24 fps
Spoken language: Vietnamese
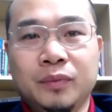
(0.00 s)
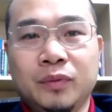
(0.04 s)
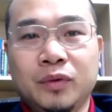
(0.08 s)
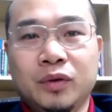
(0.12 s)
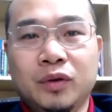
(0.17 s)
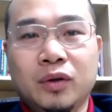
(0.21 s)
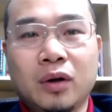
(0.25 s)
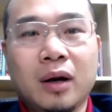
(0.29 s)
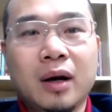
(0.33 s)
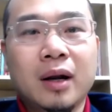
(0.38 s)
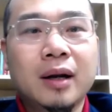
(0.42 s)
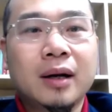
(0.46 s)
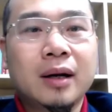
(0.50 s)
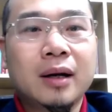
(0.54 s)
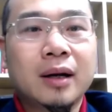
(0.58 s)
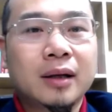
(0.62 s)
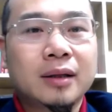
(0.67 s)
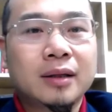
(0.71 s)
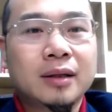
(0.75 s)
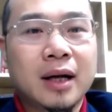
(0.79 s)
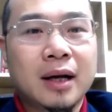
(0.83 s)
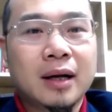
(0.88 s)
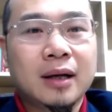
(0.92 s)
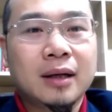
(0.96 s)
Cho nên
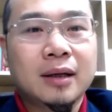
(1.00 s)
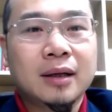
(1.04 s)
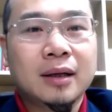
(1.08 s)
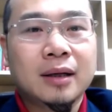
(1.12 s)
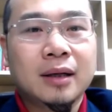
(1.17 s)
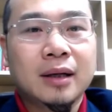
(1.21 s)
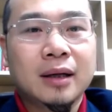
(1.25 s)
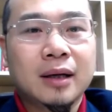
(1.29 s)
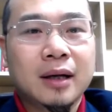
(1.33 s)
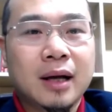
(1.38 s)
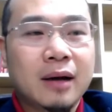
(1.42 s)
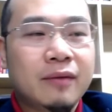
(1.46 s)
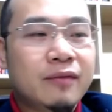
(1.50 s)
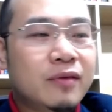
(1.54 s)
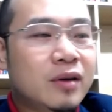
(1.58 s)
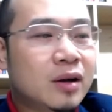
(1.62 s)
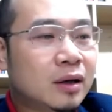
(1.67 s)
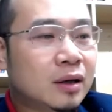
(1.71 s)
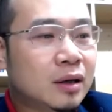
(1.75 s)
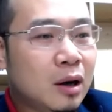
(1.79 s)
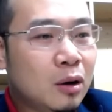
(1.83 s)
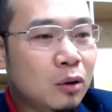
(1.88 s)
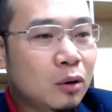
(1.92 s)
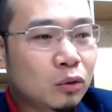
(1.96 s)
là gì ạ? Cái
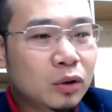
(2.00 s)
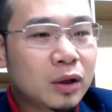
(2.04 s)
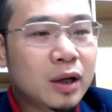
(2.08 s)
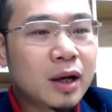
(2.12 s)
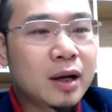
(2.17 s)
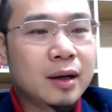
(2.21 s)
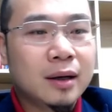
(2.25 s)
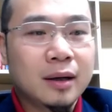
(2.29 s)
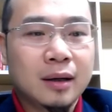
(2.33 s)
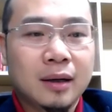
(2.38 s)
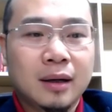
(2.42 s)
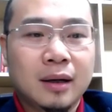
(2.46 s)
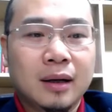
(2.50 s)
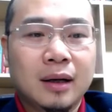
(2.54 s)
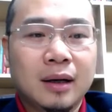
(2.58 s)
việc đầu tiên